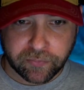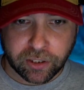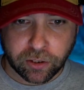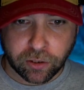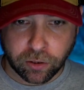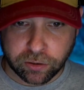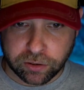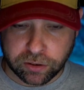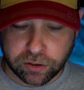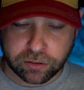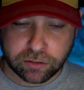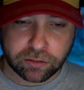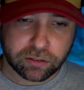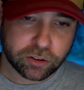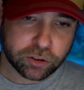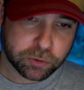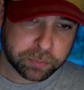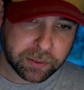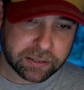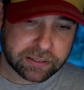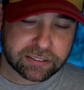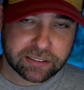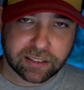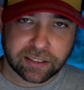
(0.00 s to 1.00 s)
Könnt ihr
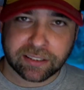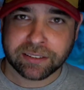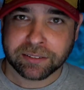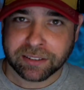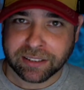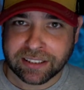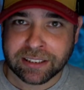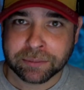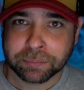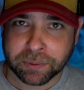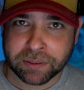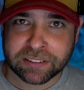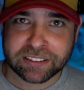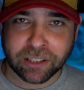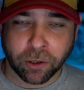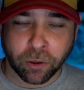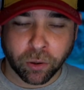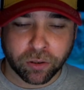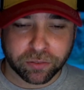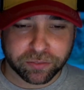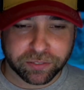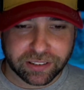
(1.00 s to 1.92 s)
gespannt sein, ich bin es auch,